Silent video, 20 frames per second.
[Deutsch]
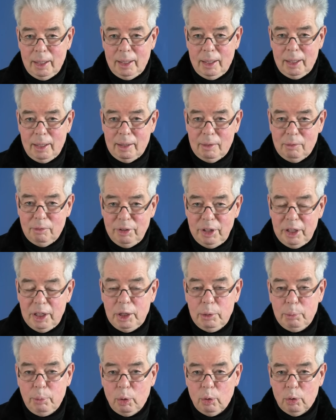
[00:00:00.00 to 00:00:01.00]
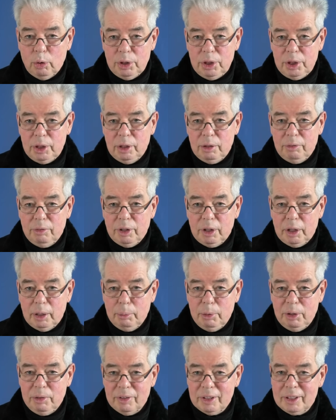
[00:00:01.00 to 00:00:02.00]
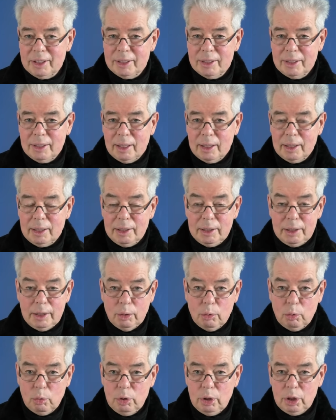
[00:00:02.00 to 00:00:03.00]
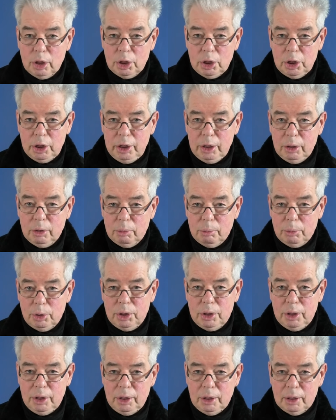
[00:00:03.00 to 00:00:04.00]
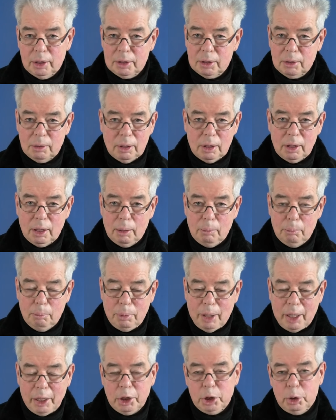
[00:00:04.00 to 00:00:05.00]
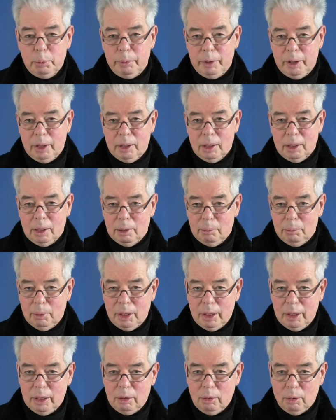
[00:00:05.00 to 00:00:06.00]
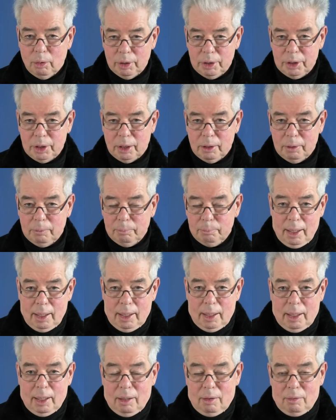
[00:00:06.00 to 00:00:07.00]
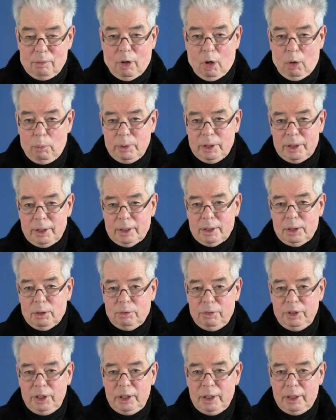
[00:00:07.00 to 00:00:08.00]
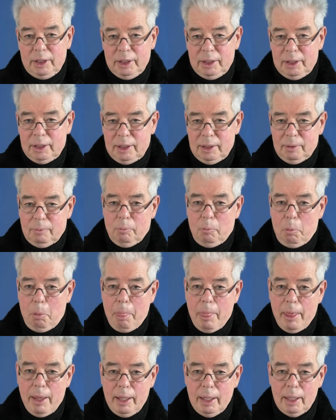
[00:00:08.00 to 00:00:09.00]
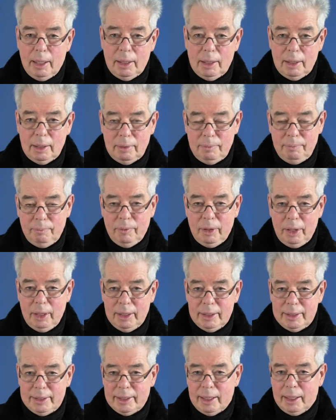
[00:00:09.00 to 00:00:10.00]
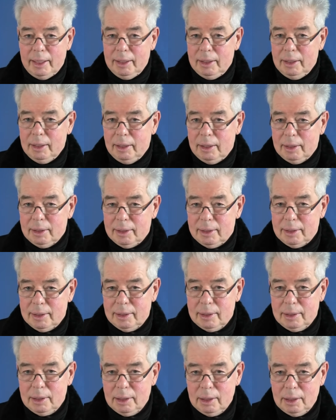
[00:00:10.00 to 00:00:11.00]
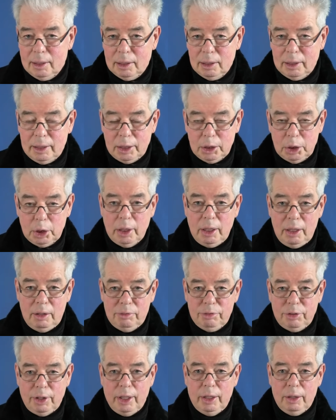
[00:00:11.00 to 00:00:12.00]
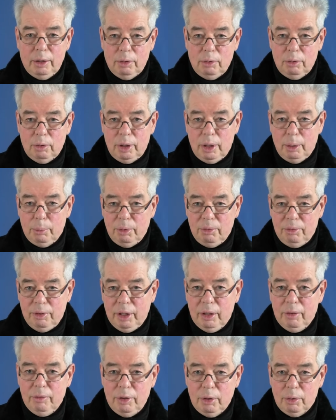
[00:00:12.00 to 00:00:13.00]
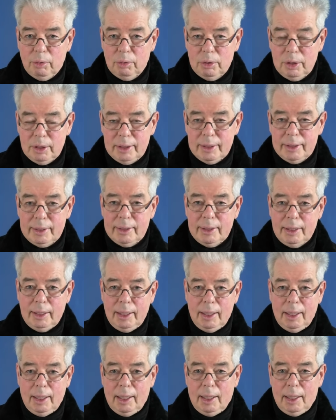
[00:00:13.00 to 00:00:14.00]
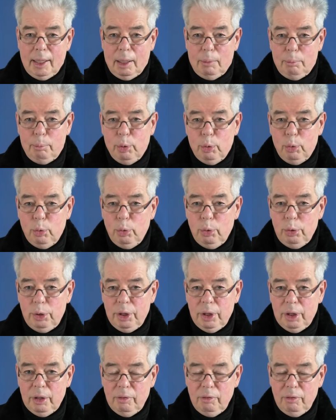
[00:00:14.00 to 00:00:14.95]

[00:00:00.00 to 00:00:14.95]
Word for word: wenig beleuchtet wird, nämlich was ist denn eigentlich der Unterschied und möchte Ihnen das auch an einem Beispiel einmal erläutern. Warum ist das so wichtig? Äh, in Zeiten des, der schnellen Veränderung, und der bewegen wir uns, benötigen